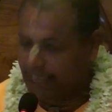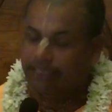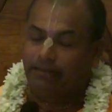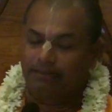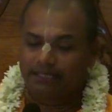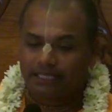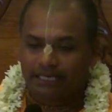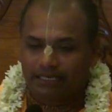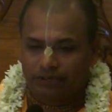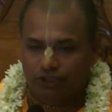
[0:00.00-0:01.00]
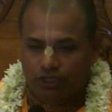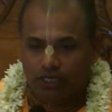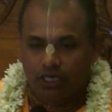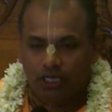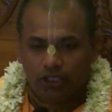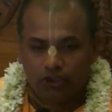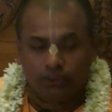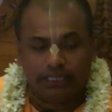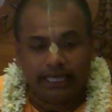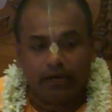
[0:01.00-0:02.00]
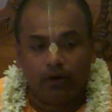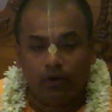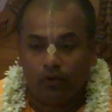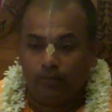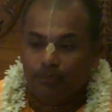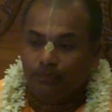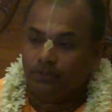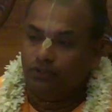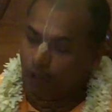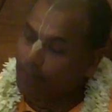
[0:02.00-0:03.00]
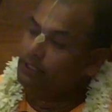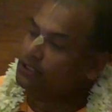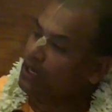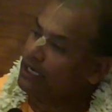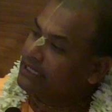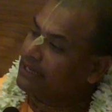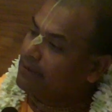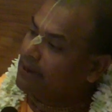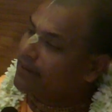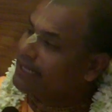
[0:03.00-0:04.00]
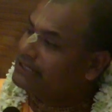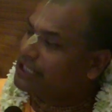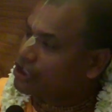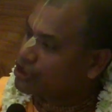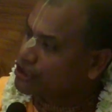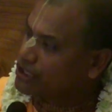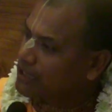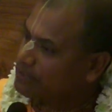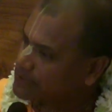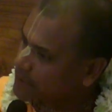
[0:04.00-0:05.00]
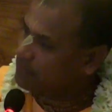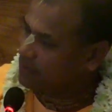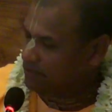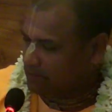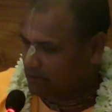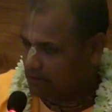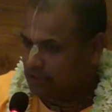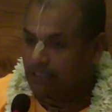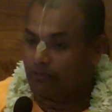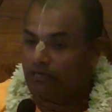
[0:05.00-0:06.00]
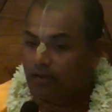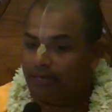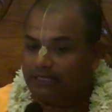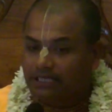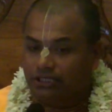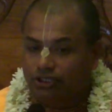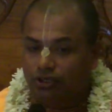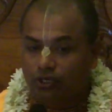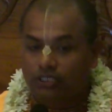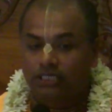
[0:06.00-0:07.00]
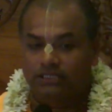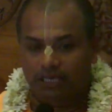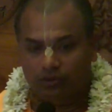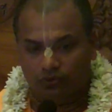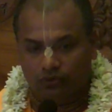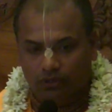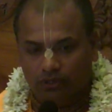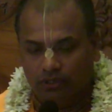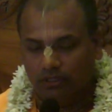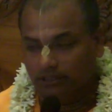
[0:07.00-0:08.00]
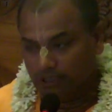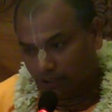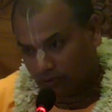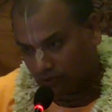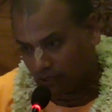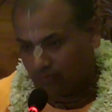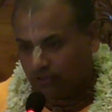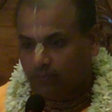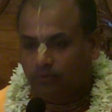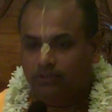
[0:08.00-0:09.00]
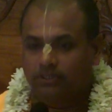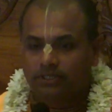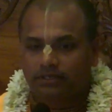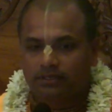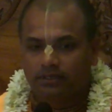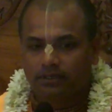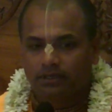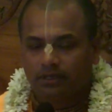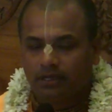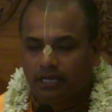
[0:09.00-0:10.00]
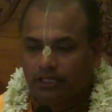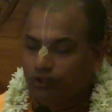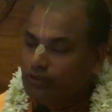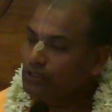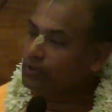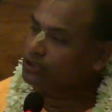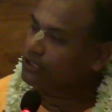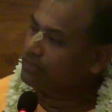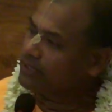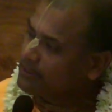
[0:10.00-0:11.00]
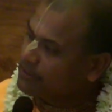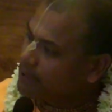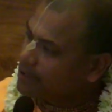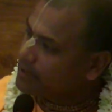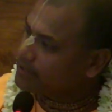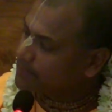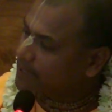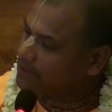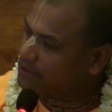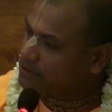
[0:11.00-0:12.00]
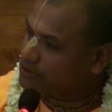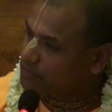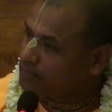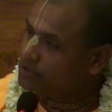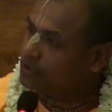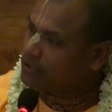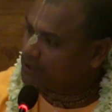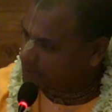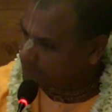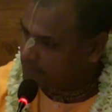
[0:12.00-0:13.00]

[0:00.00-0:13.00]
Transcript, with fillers: এটাই আমাদের দেখার বিষয় যদি কেউ চব্বিশ ঘন্টা ভগবান শ্রীকৃষ্ণের নাম জপ করে যেমন রামাচার্য হরিদাস ঠাকুর তিন লক্ষ নাম জপ করতেন সুখদেব গোস্বামী ভগবত পাঠ চব্বিশ ঘন্টা